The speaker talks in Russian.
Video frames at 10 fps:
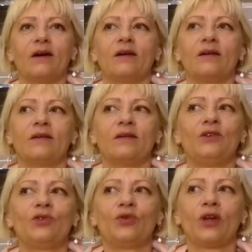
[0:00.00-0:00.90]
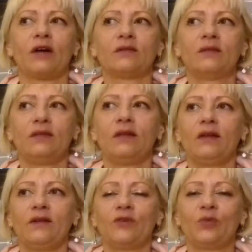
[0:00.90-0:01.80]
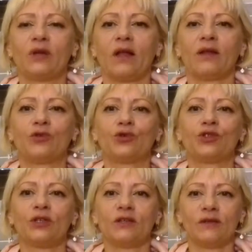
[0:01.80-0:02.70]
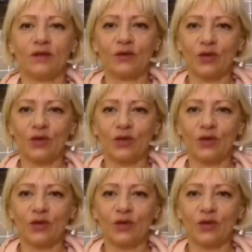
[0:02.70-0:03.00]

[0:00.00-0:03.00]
а, иной раз, или выбирала тот же